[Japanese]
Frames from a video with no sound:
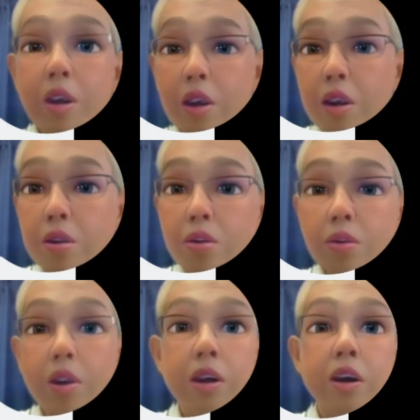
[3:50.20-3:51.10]

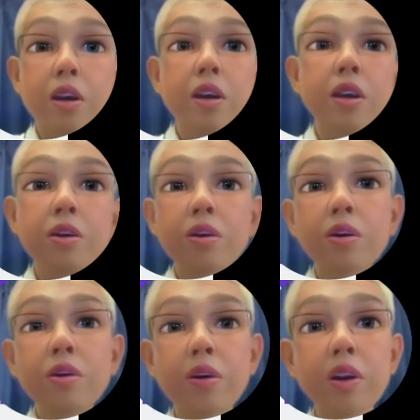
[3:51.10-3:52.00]
ハートは関係ないので、
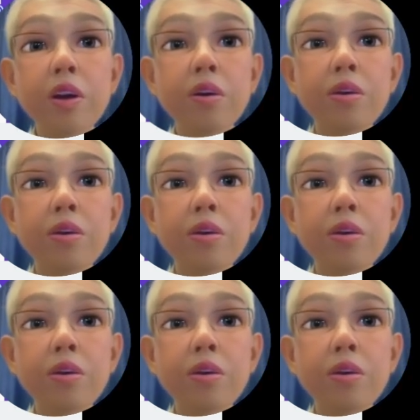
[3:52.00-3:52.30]
これで